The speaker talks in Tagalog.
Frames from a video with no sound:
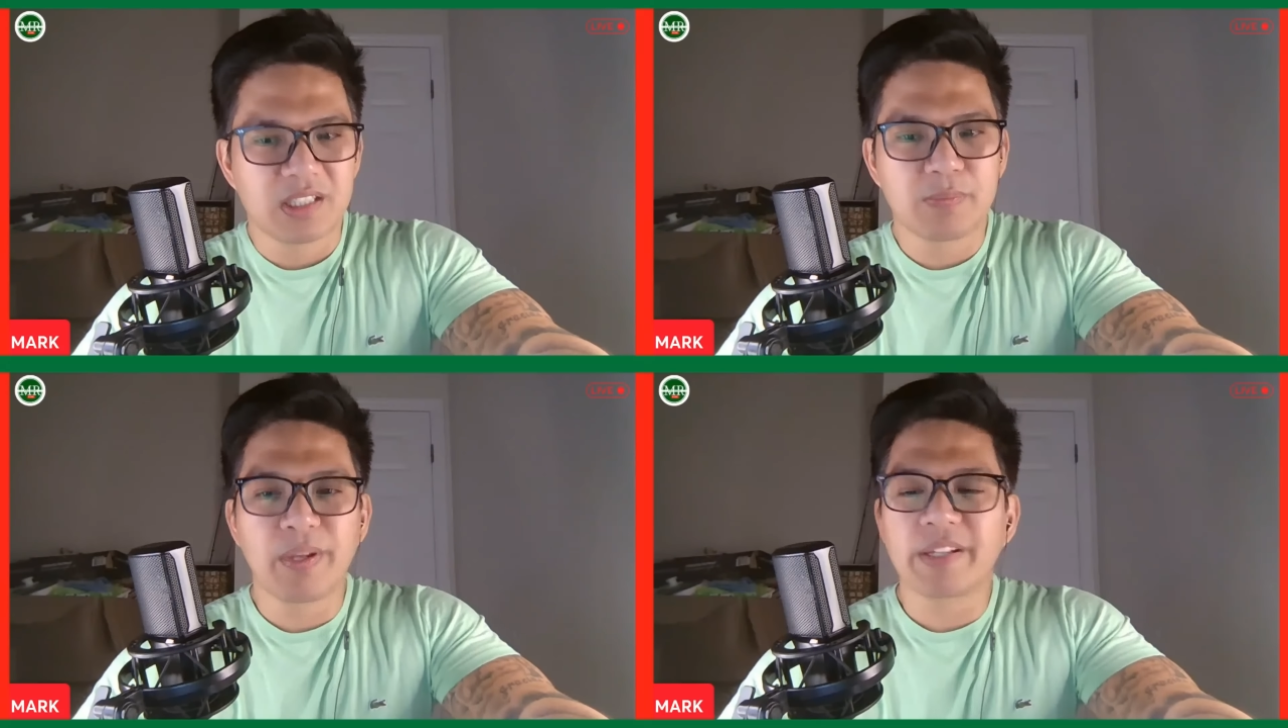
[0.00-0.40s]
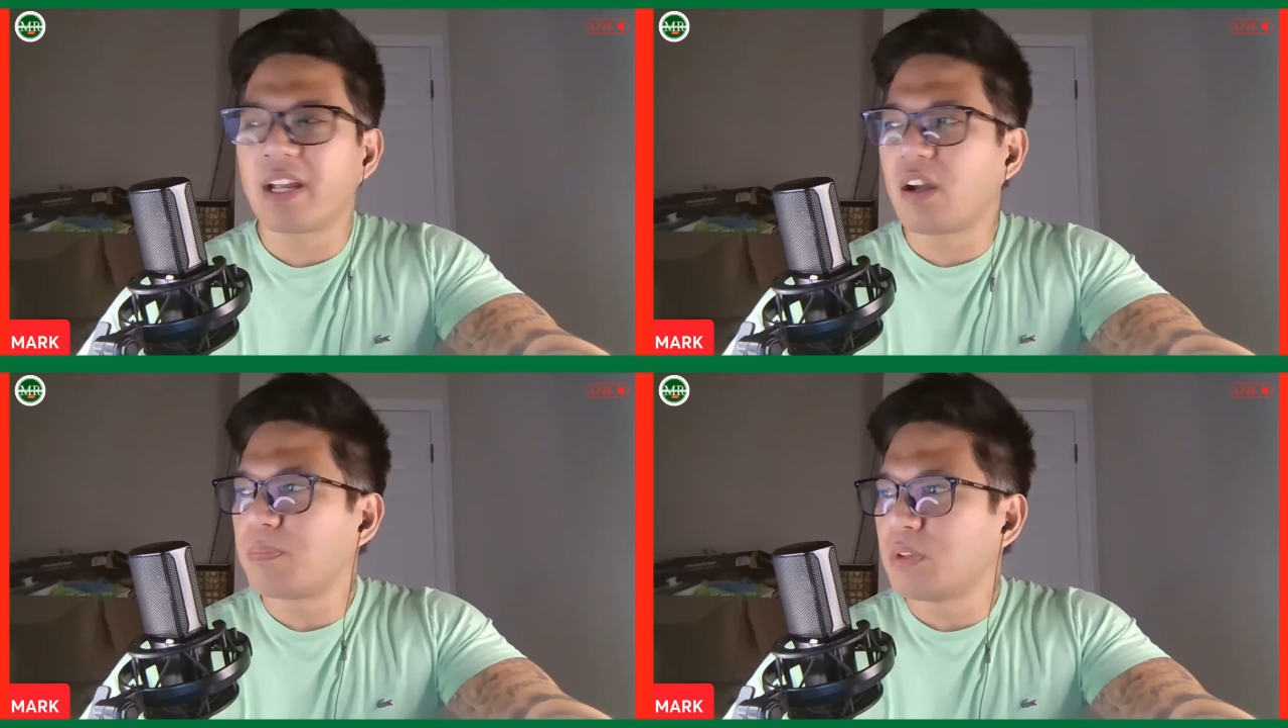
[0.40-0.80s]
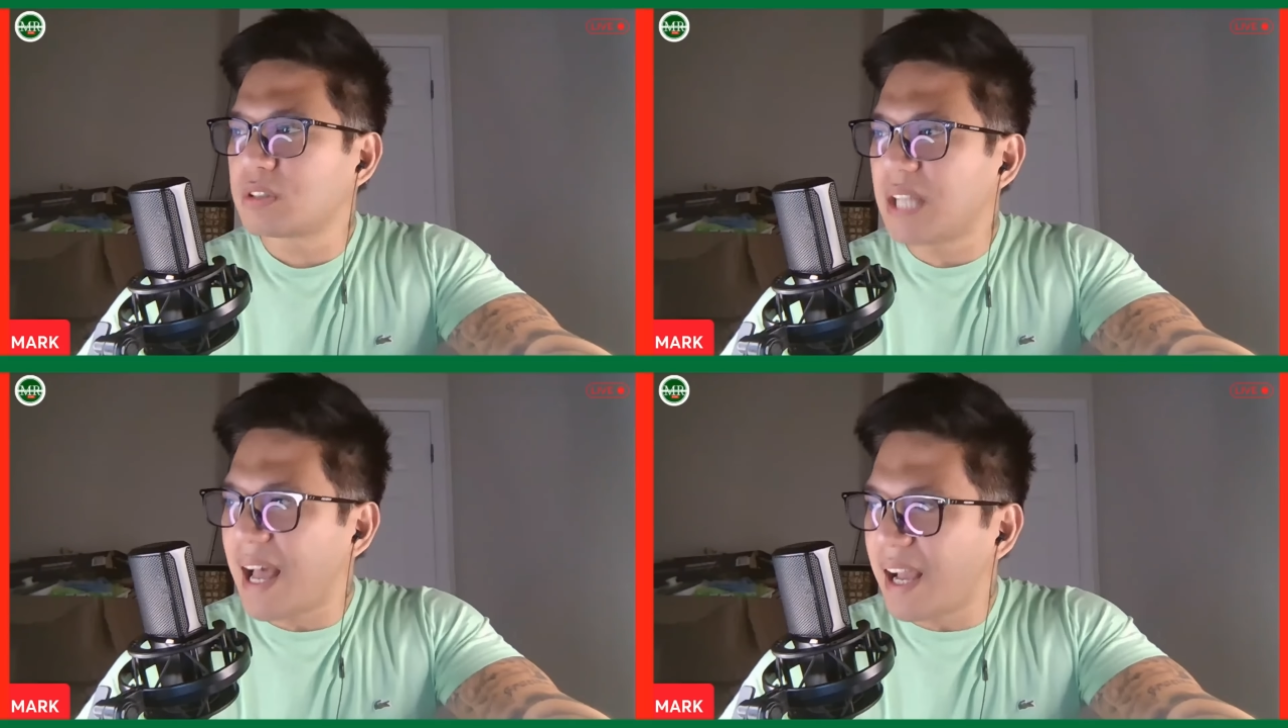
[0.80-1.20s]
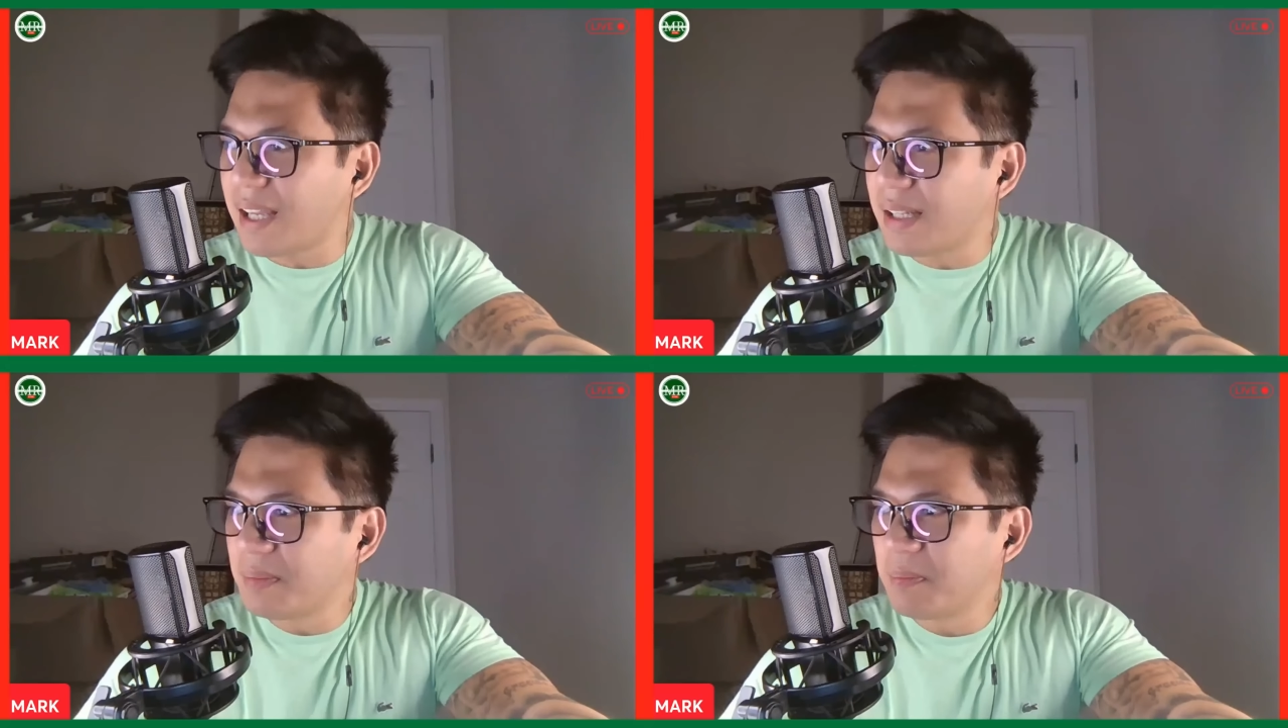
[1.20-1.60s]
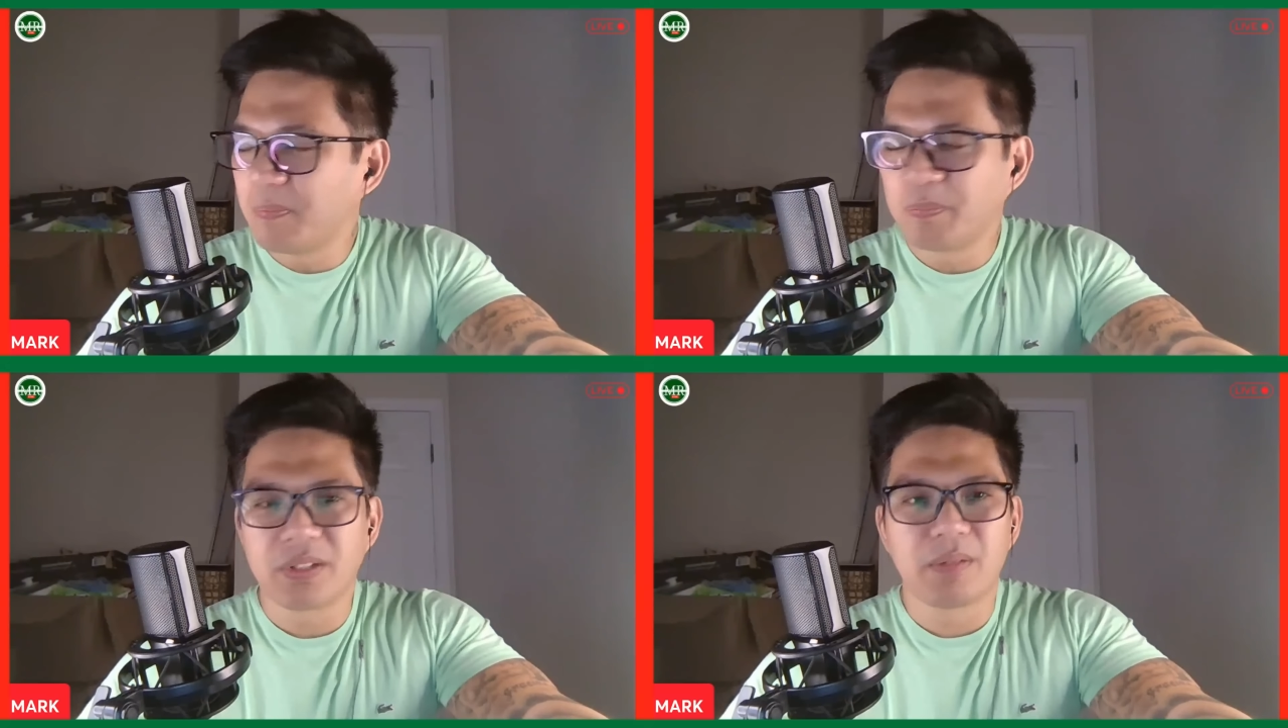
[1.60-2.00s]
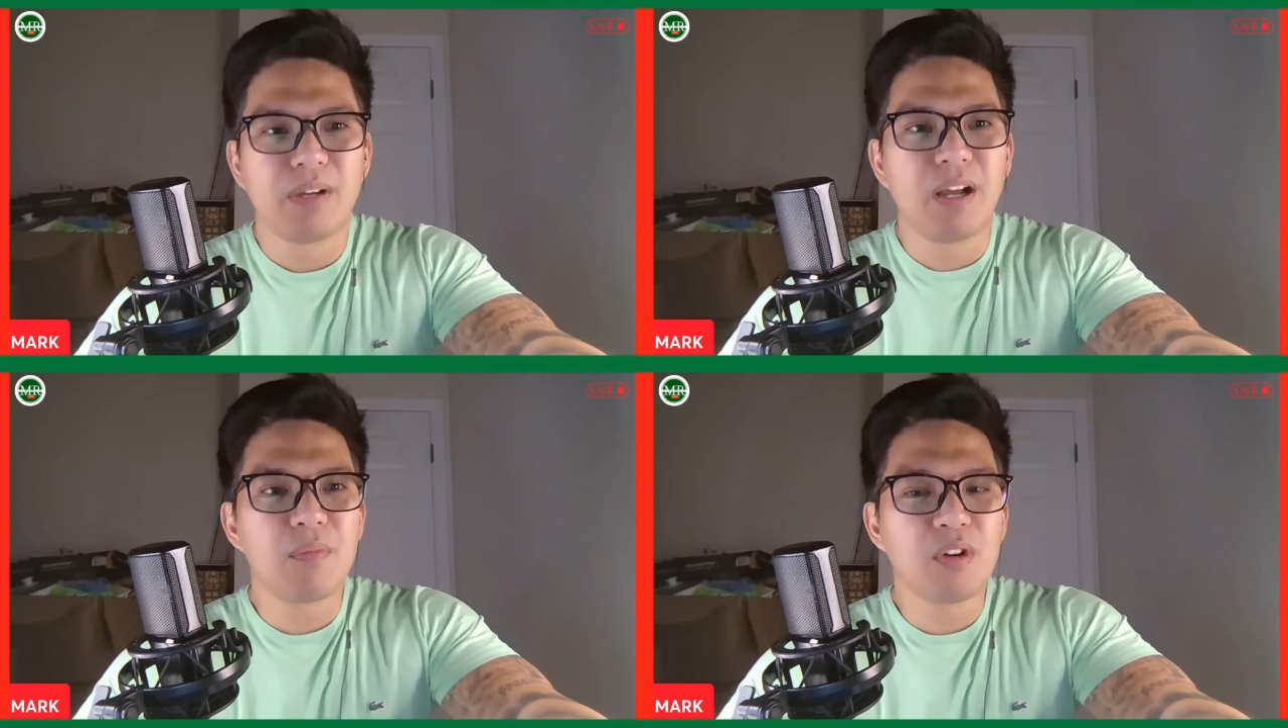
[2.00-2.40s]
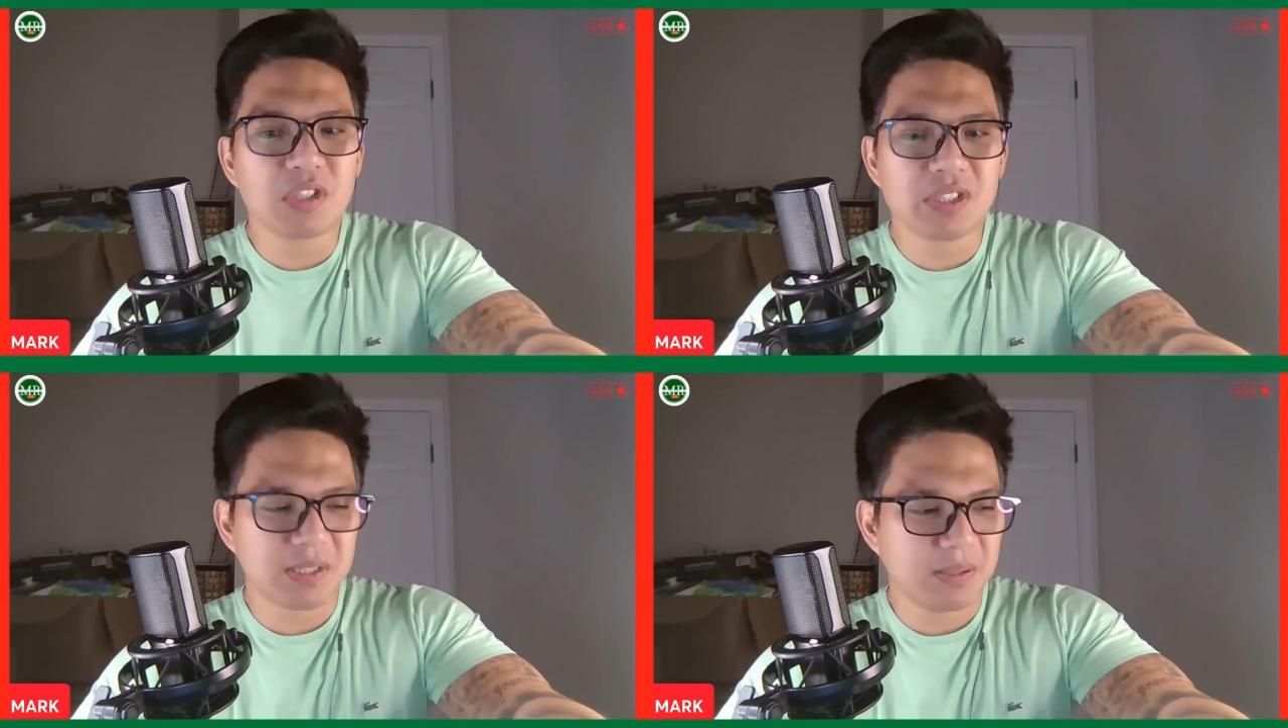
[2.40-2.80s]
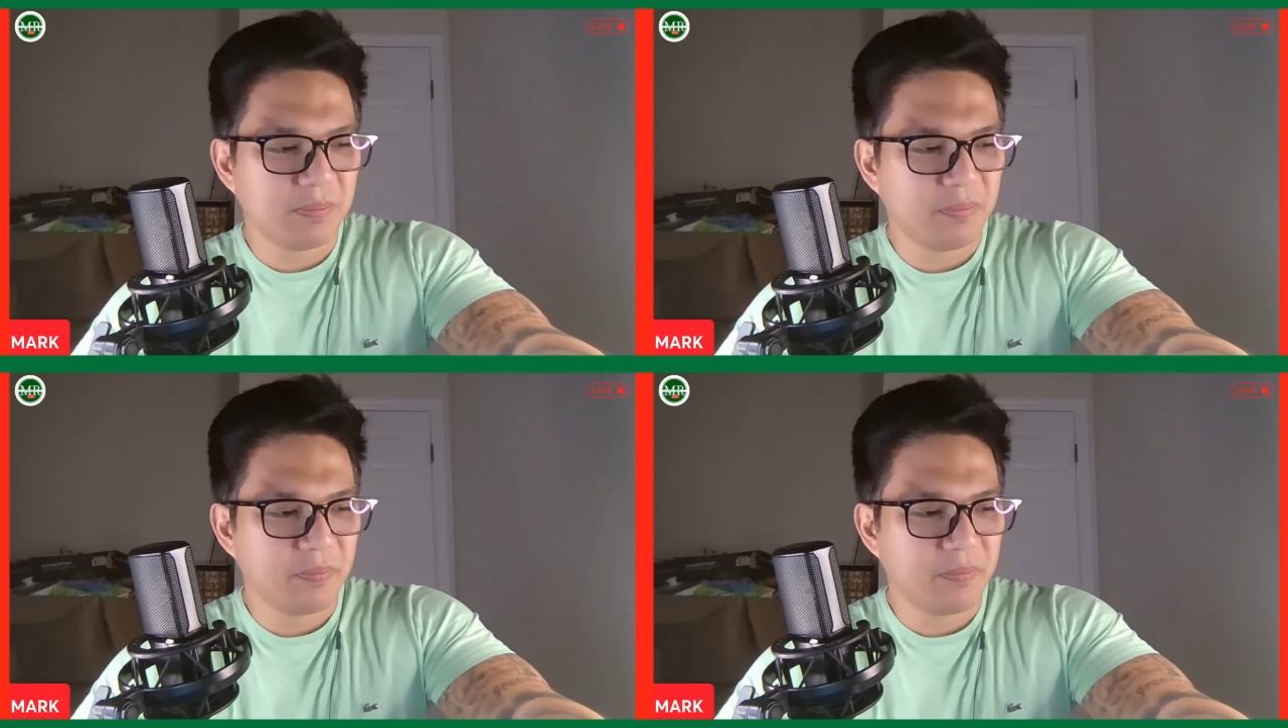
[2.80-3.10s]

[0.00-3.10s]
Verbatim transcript: Speaking of lutang, mga boss,